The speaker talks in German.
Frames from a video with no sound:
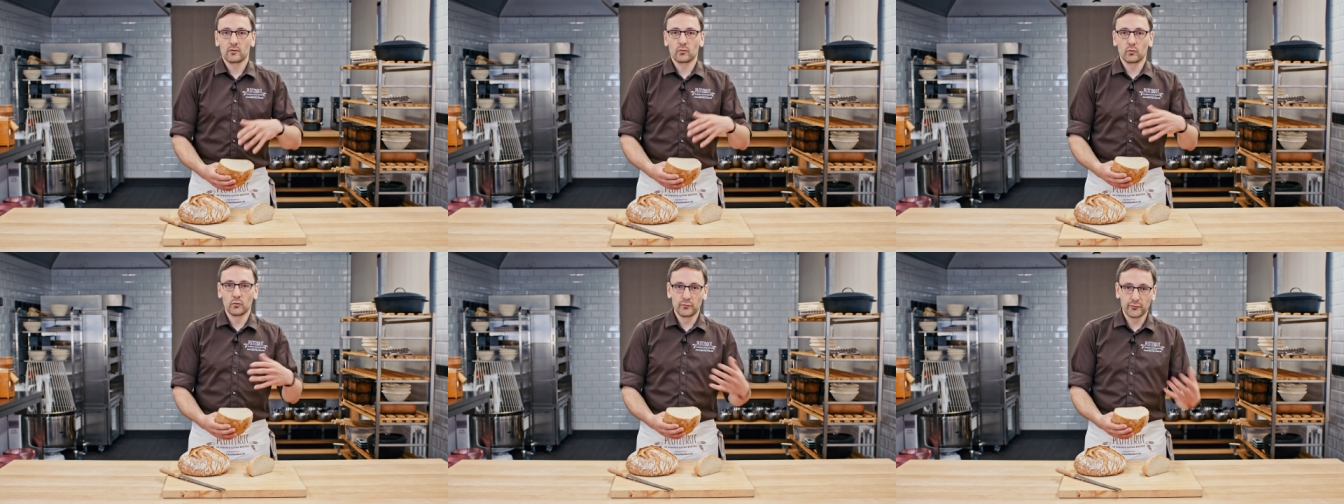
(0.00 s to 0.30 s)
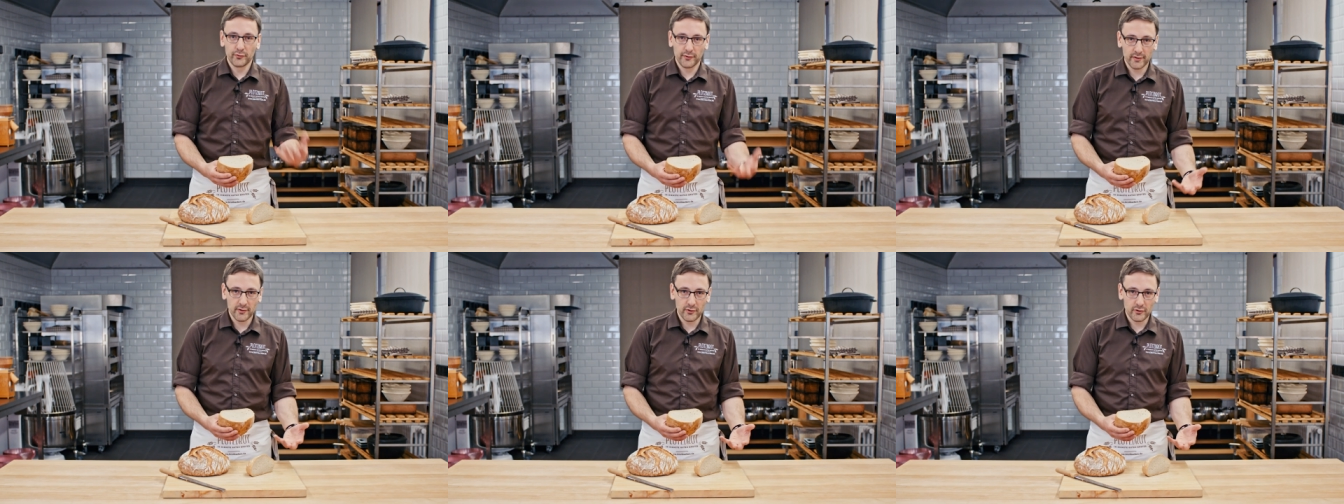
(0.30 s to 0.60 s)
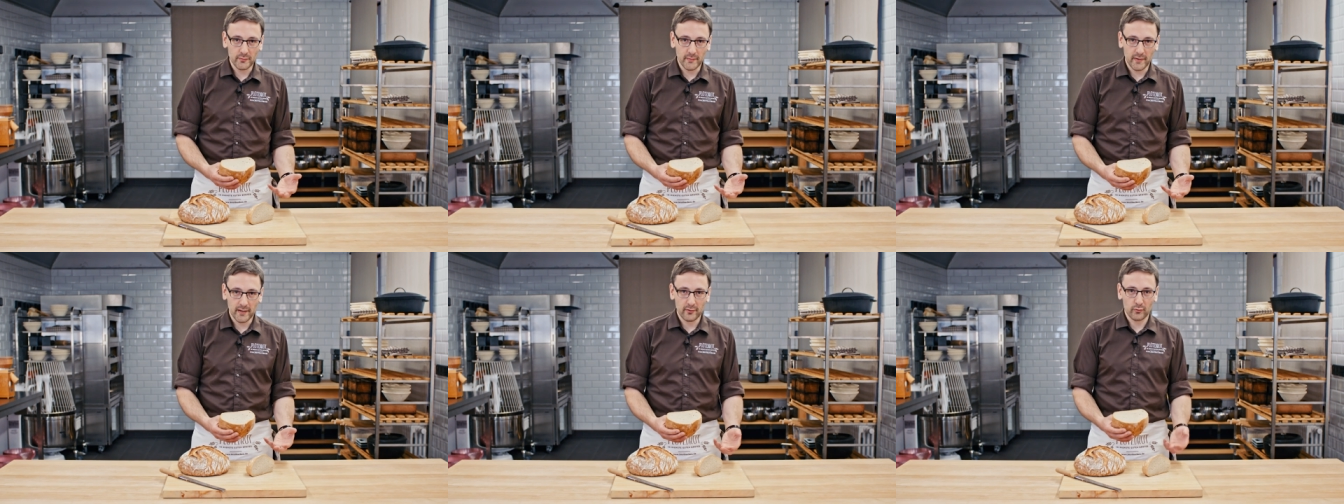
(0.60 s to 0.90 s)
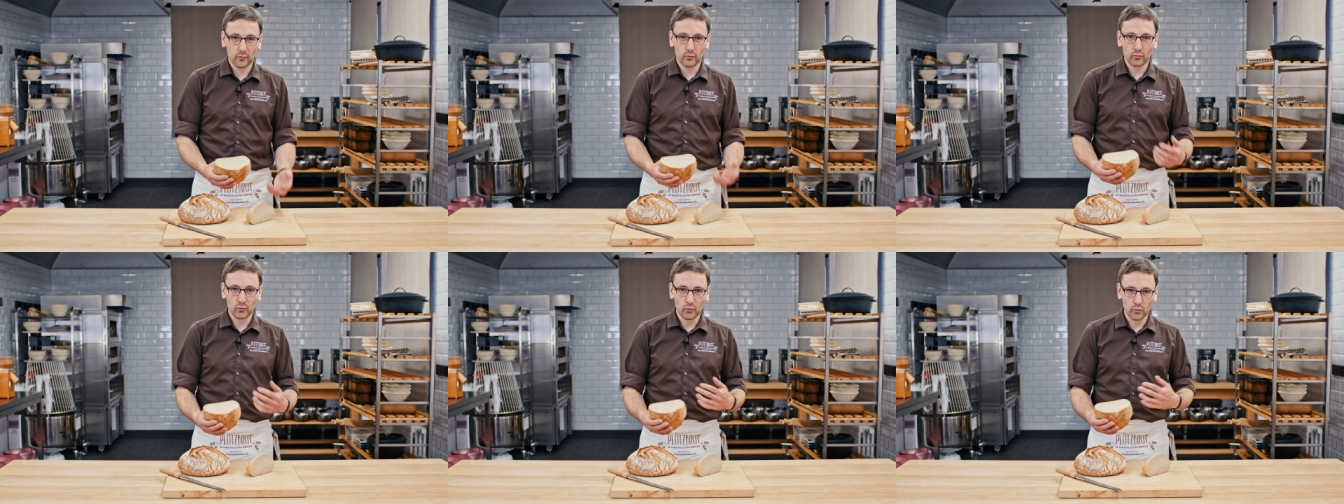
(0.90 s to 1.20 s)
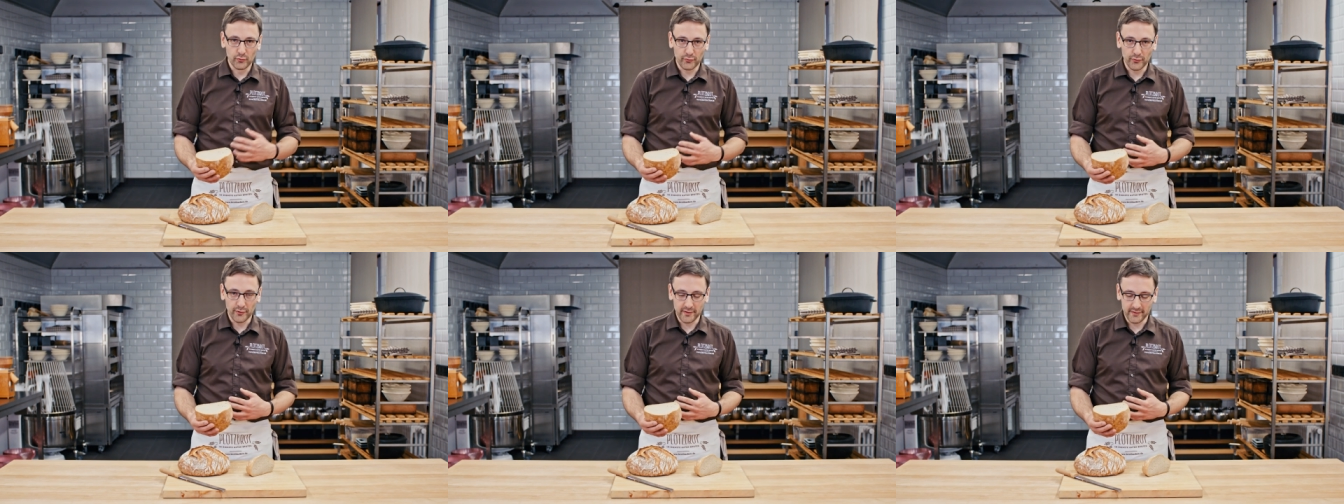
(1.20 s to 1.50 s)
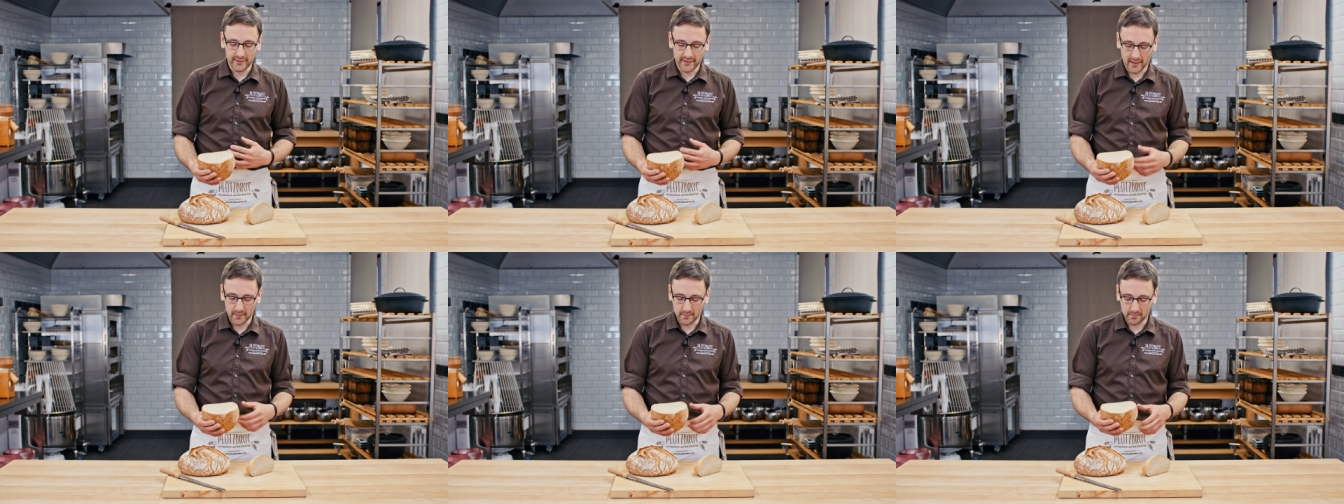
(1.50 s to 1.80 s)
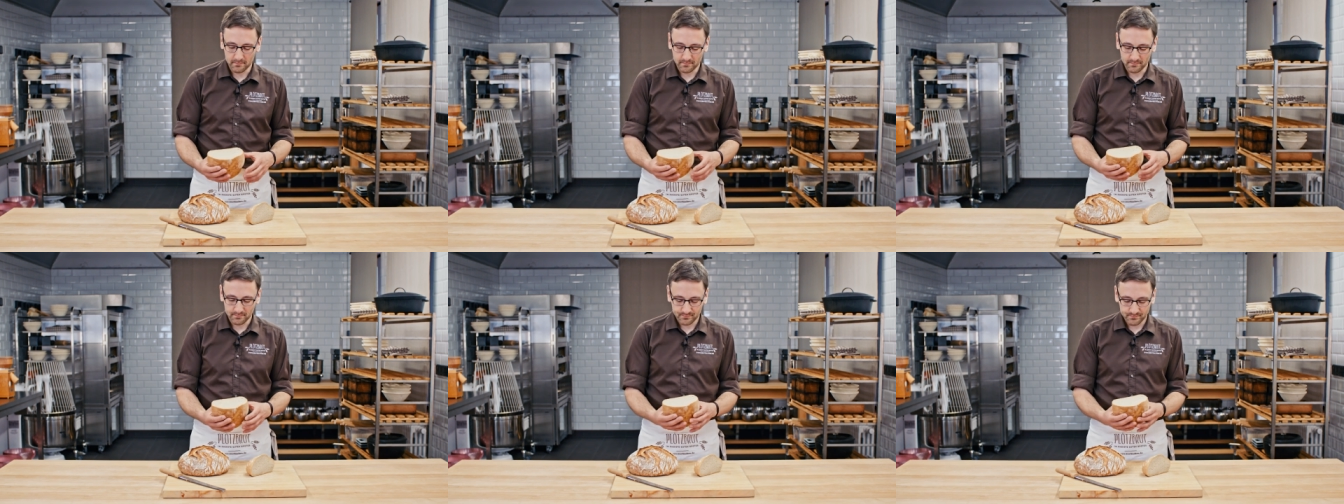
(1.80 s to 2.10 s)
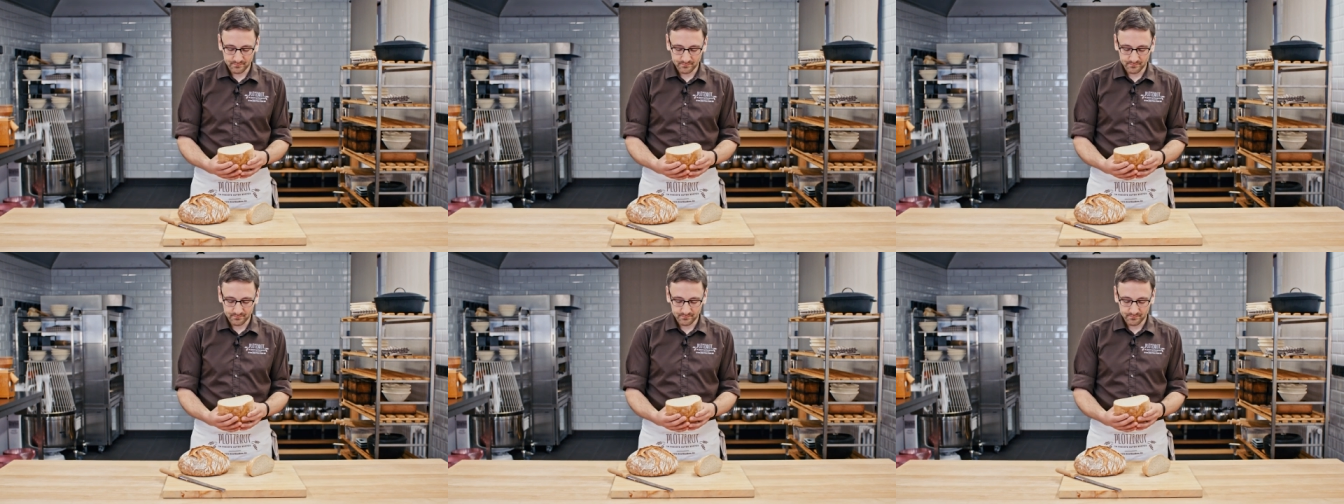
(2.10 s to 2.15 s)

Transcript: gut für den Geschmack und gut für den Darm.